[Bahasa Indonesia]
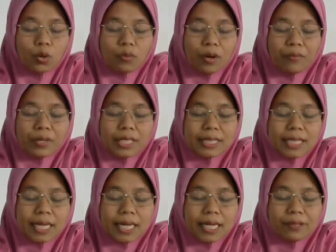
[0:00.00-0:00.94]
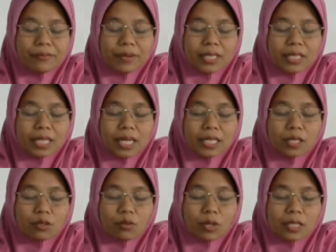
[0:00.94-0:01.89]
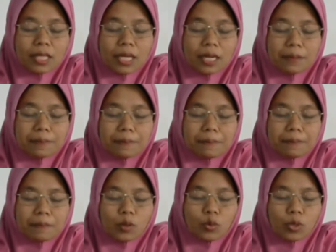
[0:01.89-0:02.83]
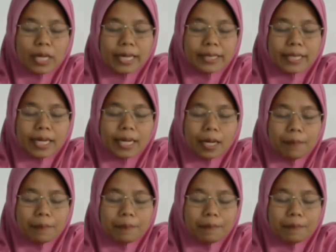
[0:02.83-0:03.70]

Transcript: Wafil jaifati lan iku ing dalem luka dalam